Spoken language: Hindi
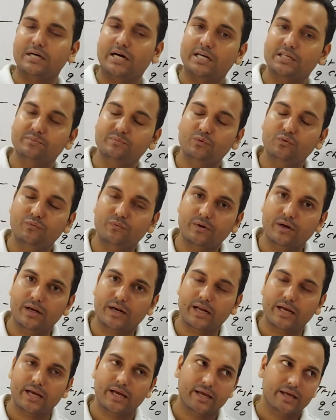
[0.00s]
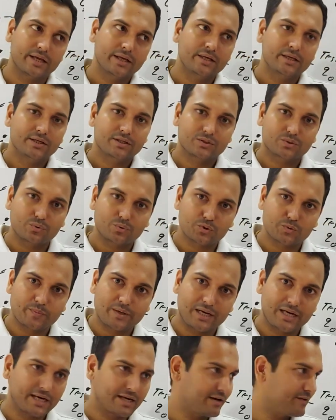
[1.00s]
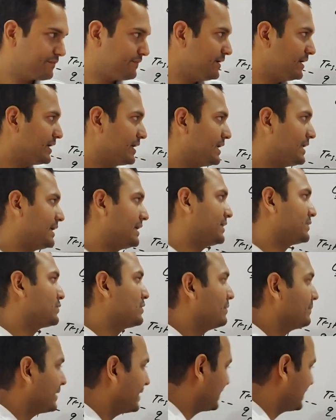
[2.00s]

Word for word: चार्ज मूव कर रहा है तो उसमें इलेक्ट्रिक फील्ड कहलाएगा तो हम